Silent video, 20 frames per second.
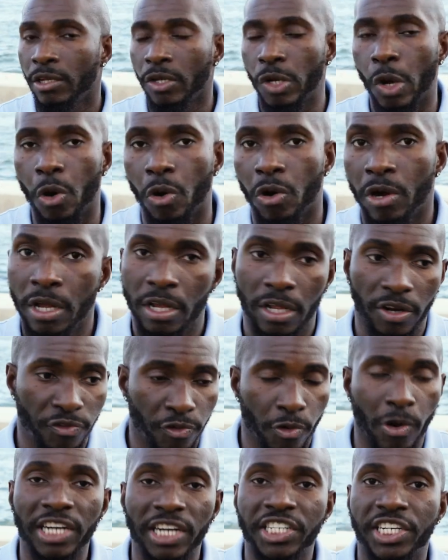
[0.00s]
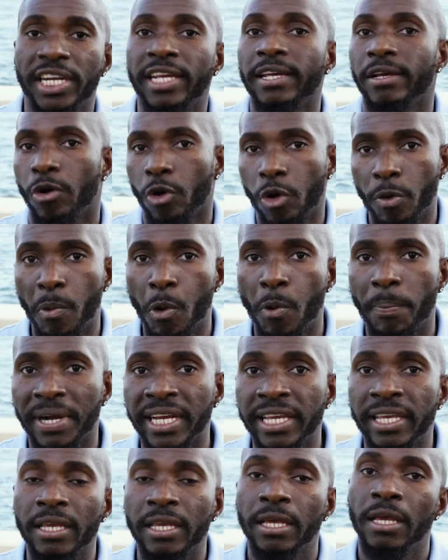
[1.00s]
Non, il faut acheter au bon
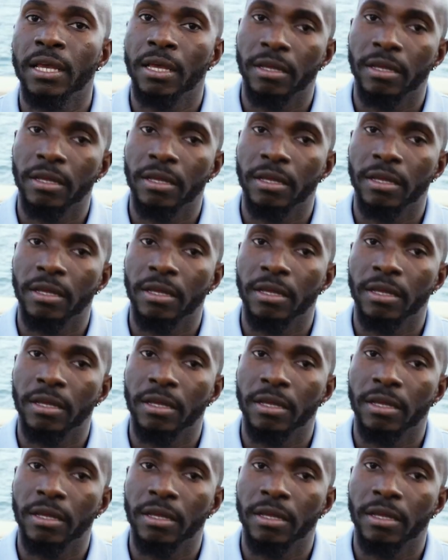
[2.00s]
prix.